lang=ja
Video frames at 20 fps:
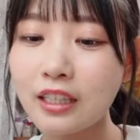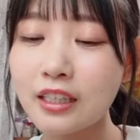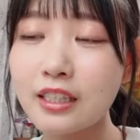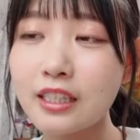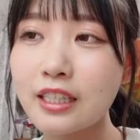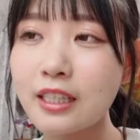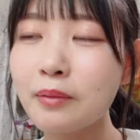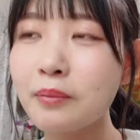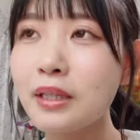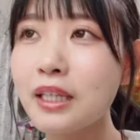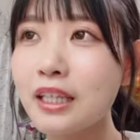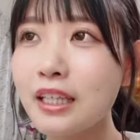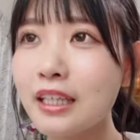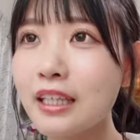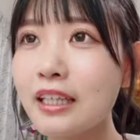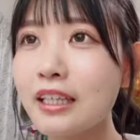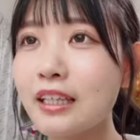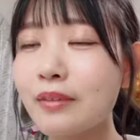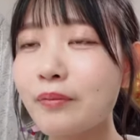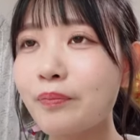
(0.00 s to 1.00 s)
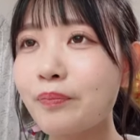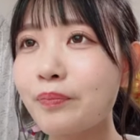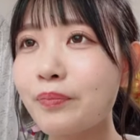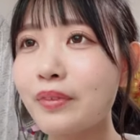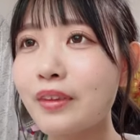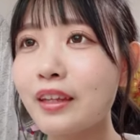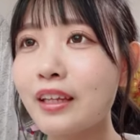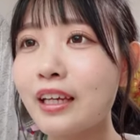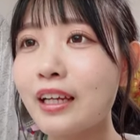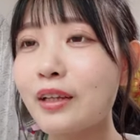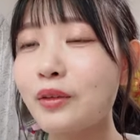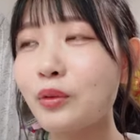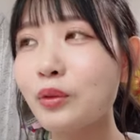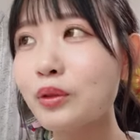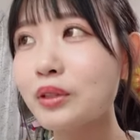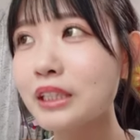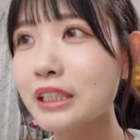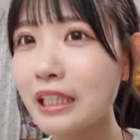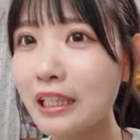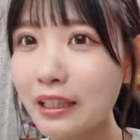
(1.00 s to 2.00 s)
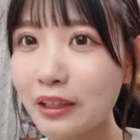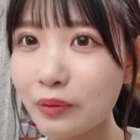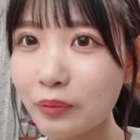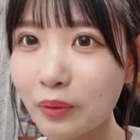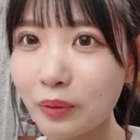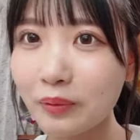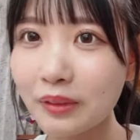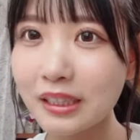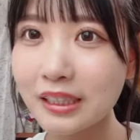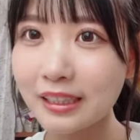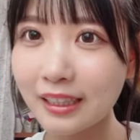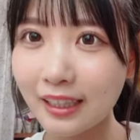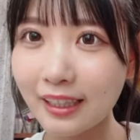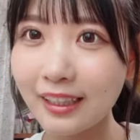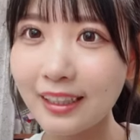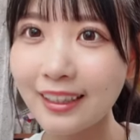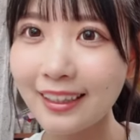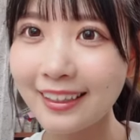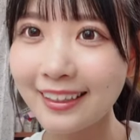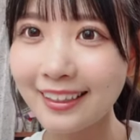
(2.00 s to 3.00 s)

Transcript: ちなみにあれどうしたらいいと思いますか